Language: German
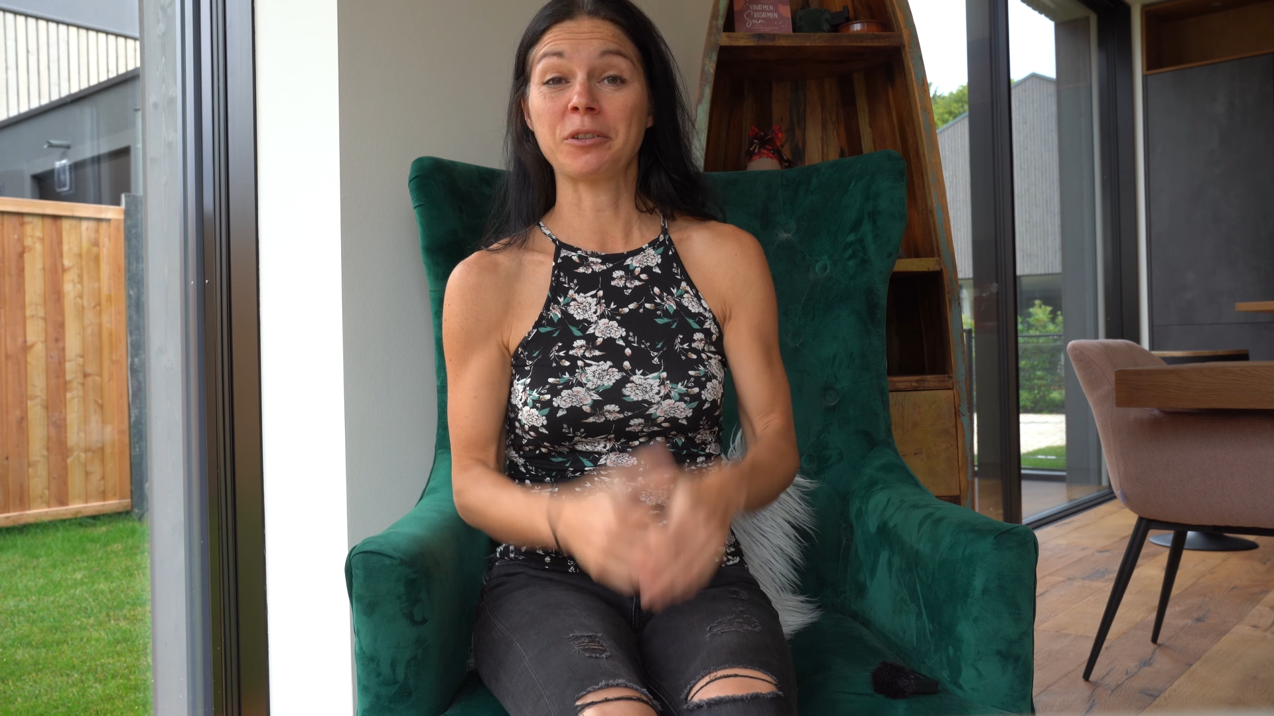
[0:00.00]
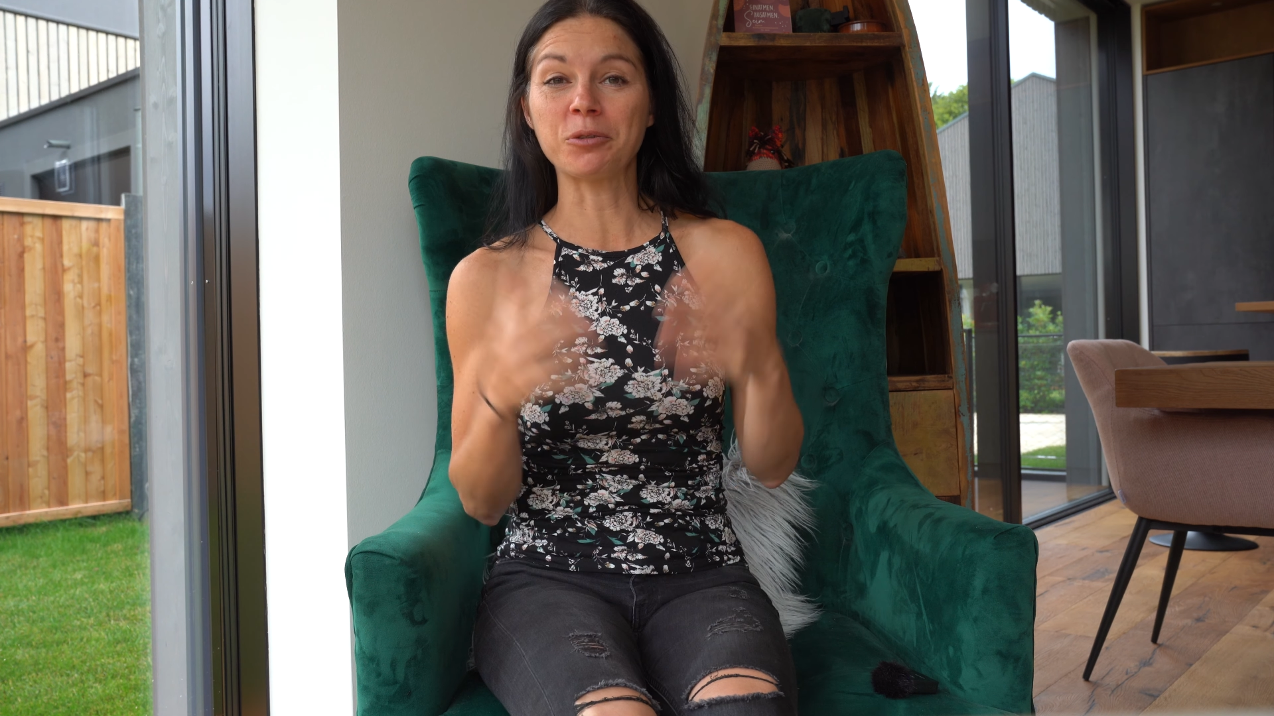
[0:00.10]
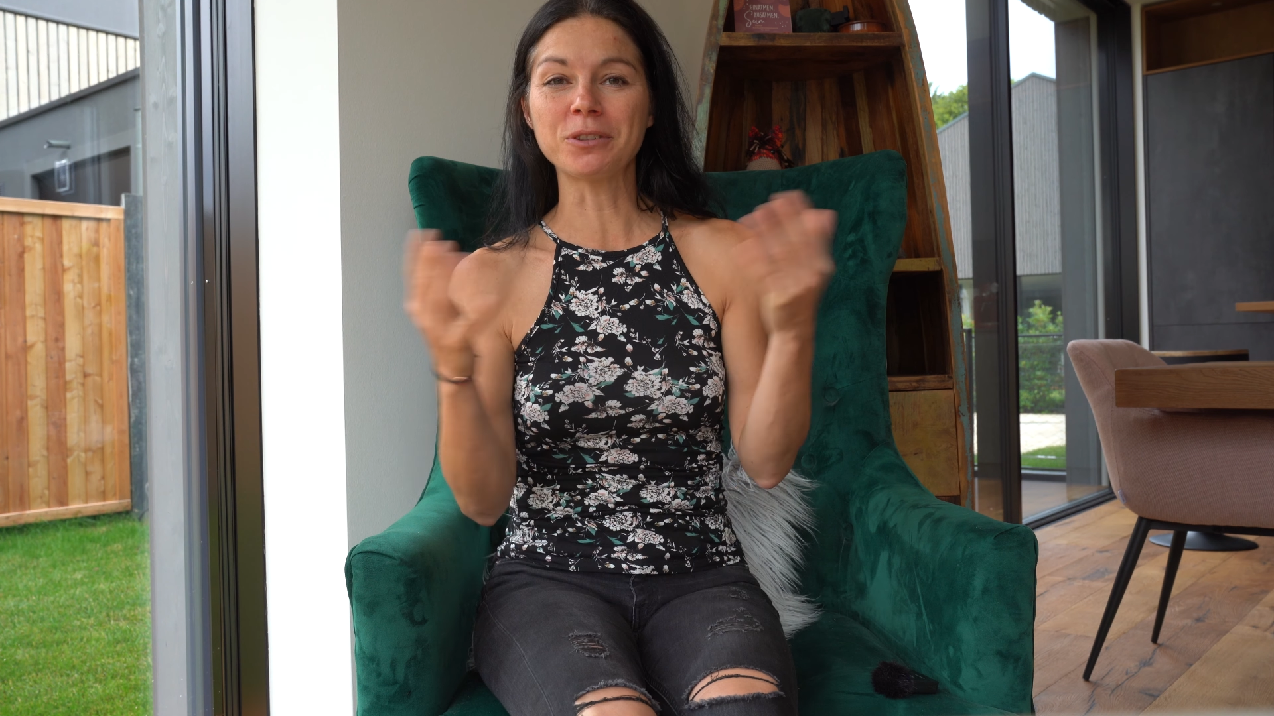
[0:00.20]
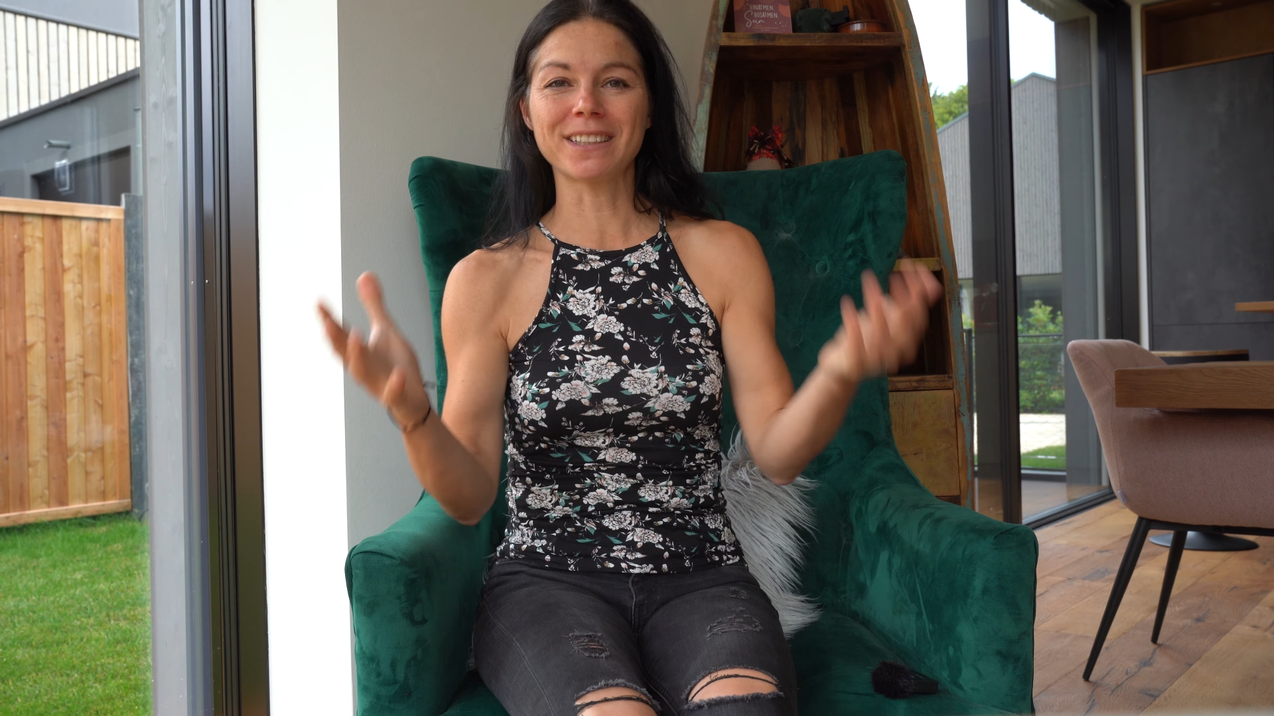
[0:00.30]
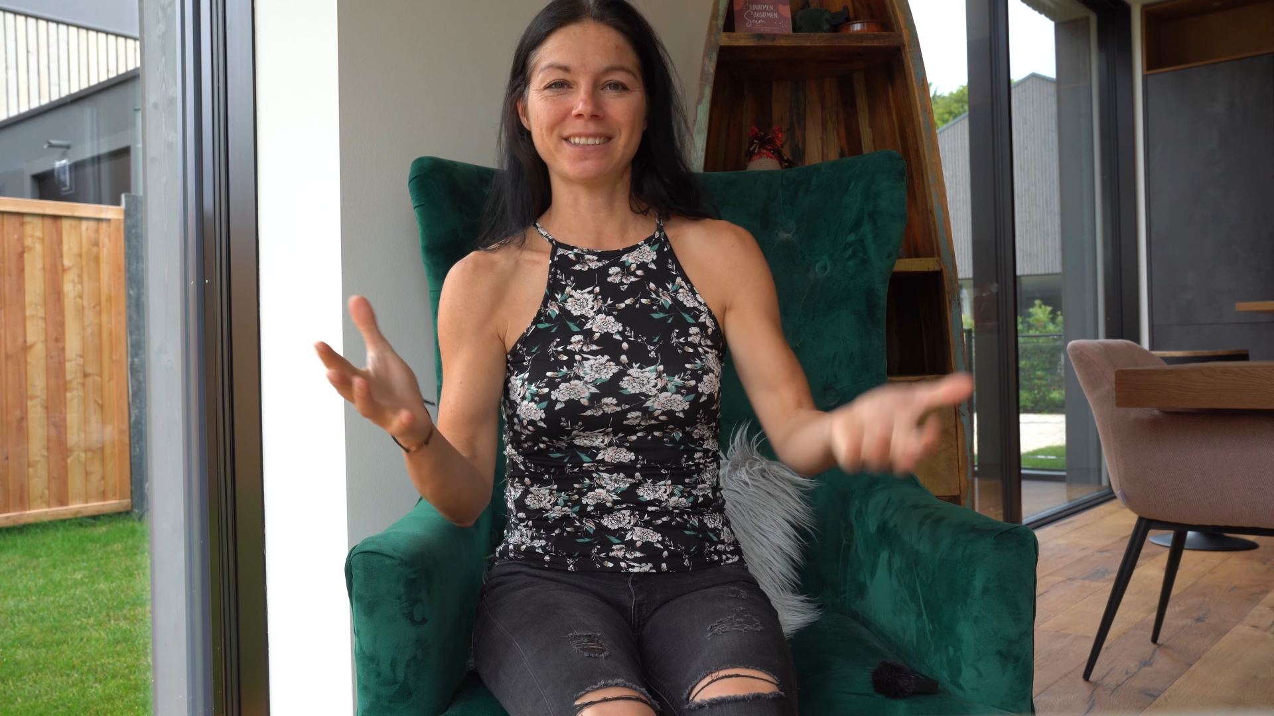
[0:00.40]

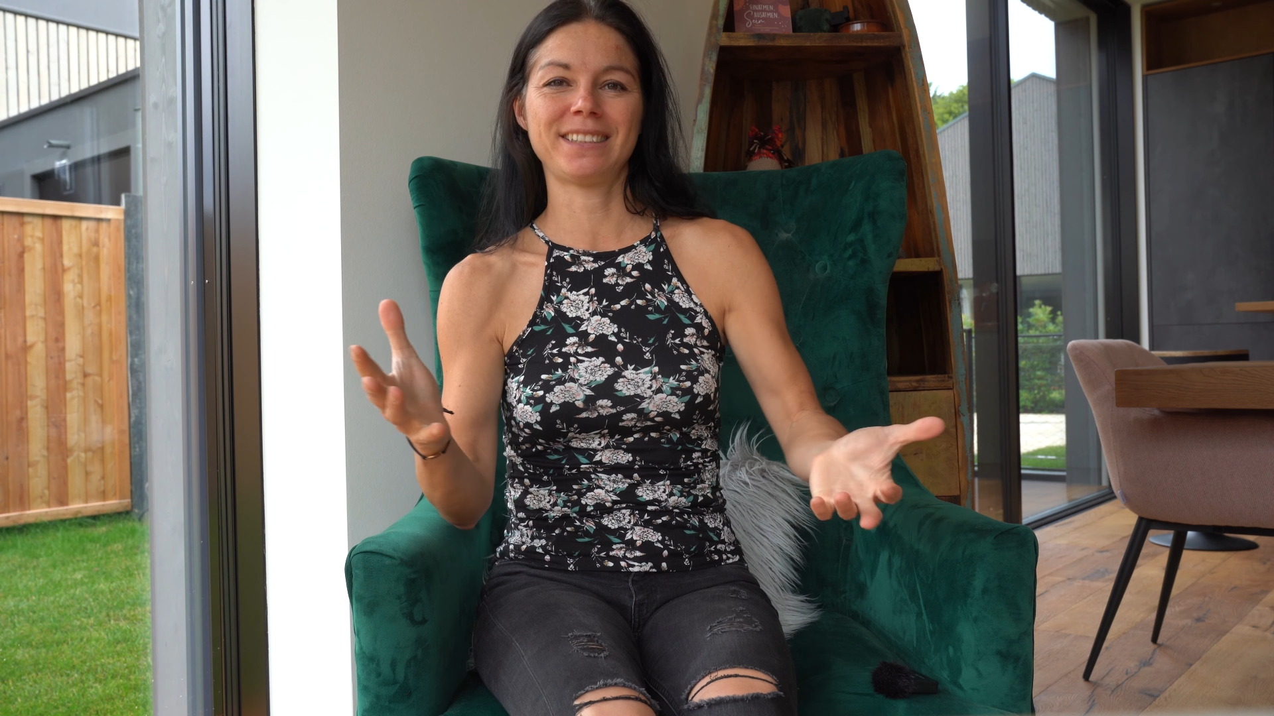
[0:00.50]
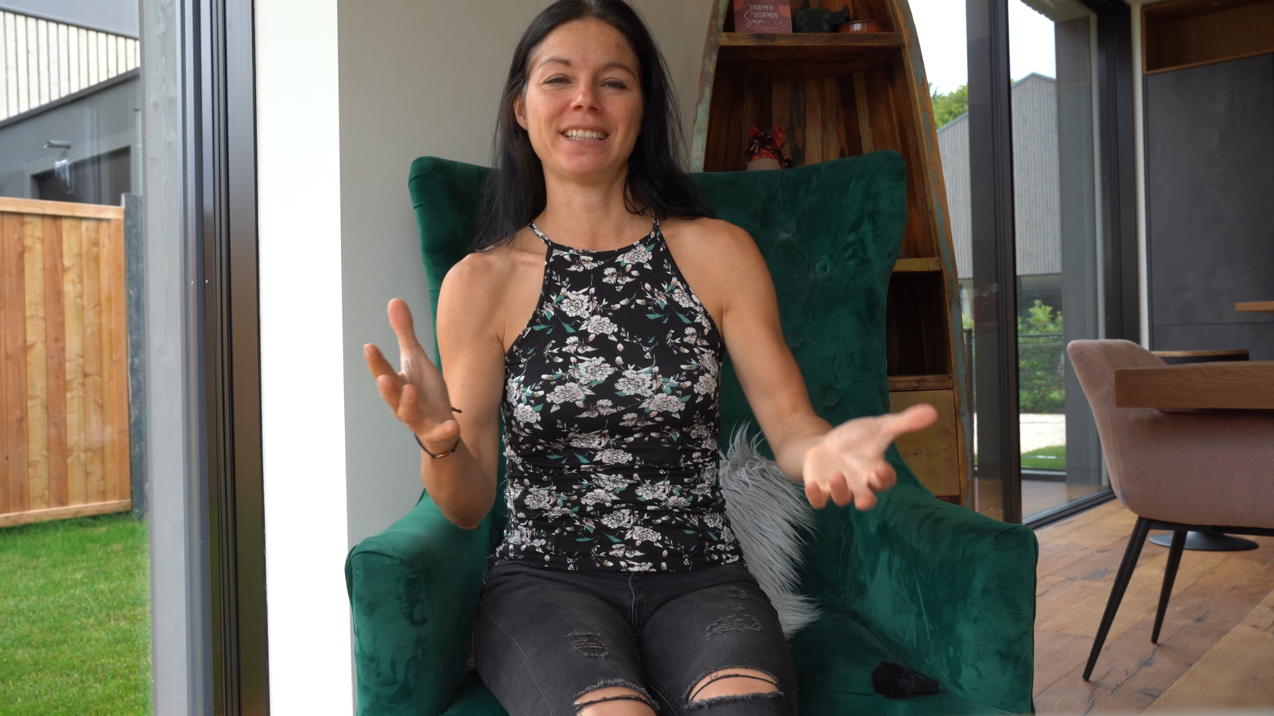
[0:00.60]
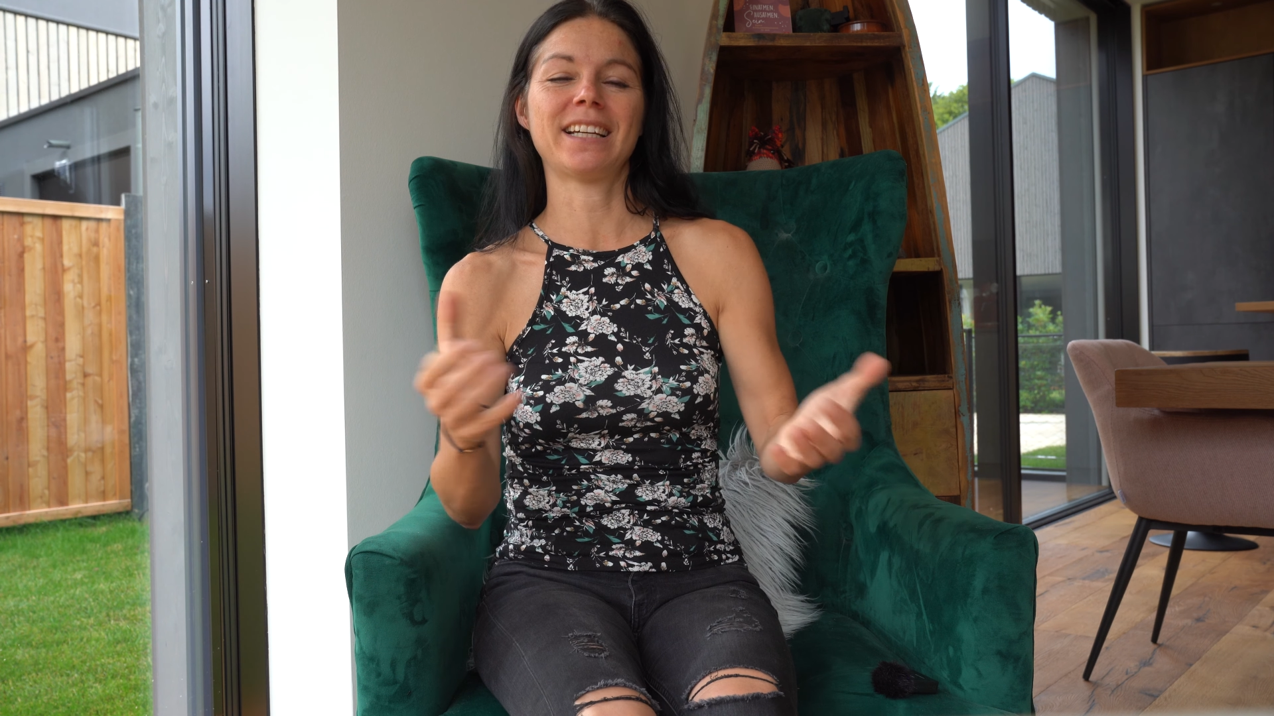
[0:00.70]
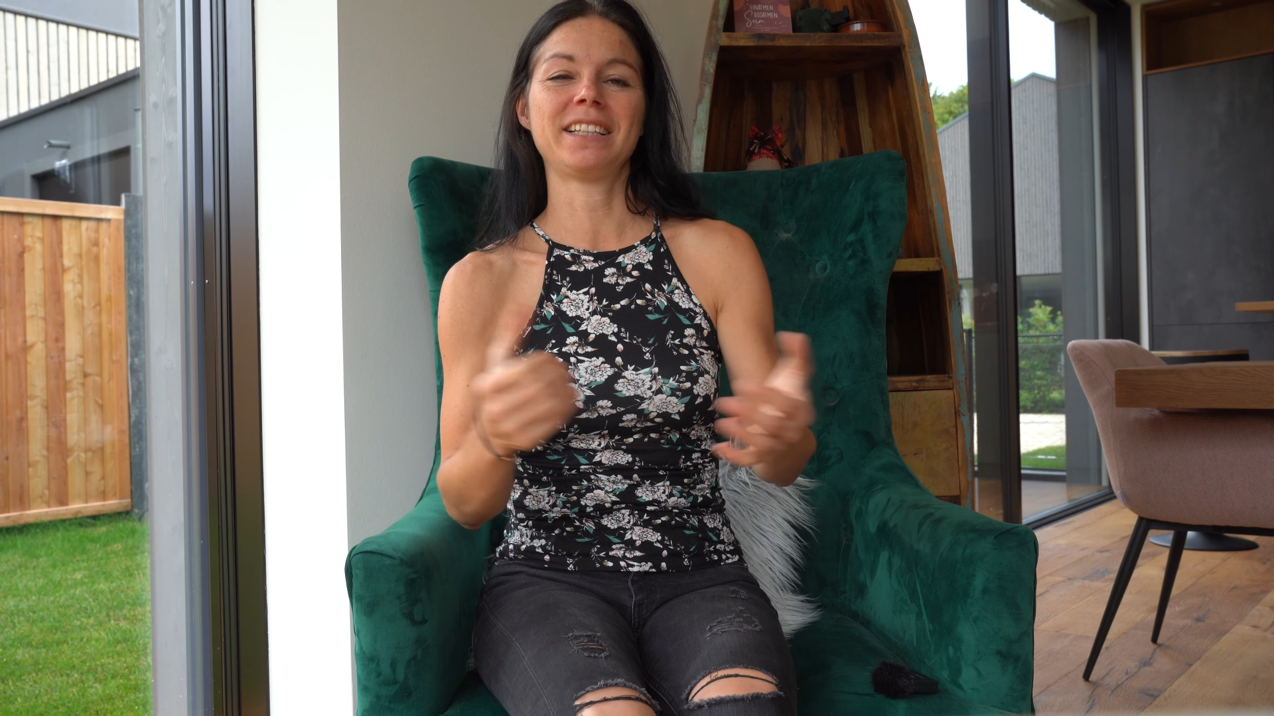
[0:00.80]
großartige